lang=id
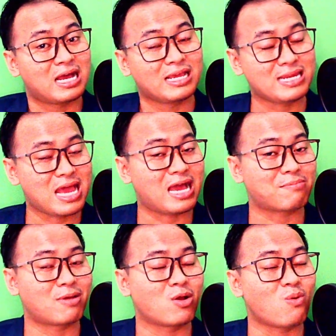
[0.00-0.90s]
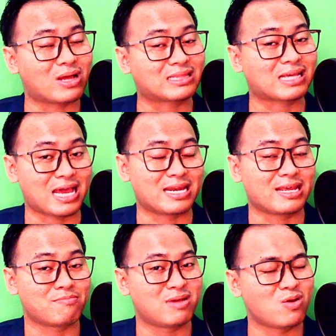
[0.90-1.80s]
ini menguatkan
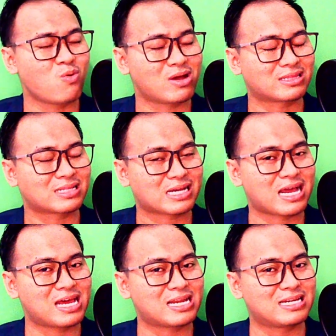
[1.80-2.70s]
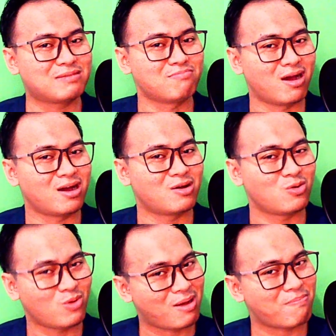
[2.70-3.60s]
menguatkan
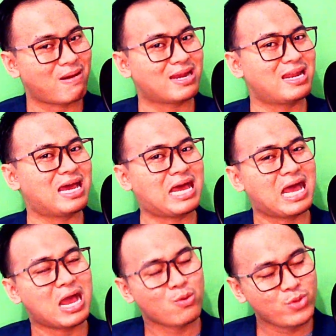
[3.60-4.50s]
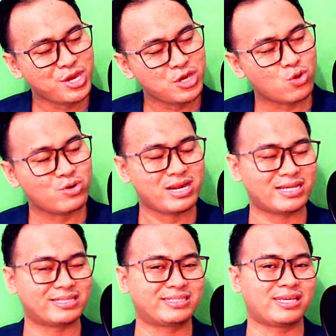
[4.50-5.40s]
bahwa pada window
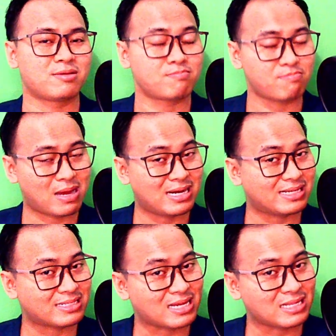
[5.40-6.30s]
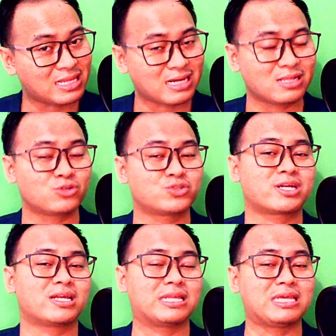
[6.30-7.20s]
dressing pada Santa Claus
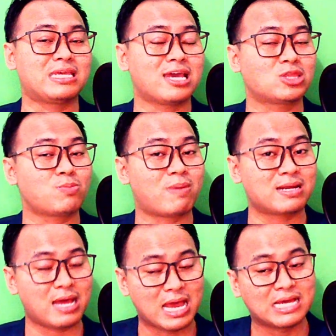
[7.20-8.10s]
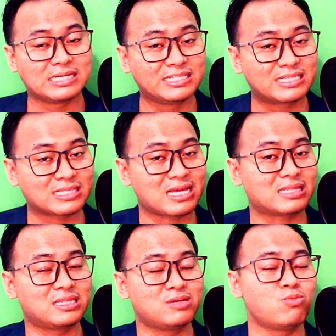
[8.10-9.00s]
Rally yaitu pada di start
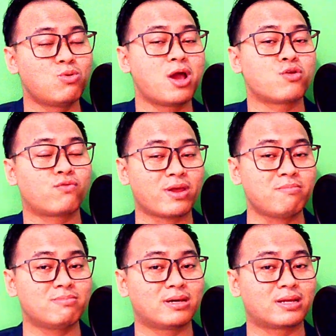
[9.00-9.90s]
di bulan November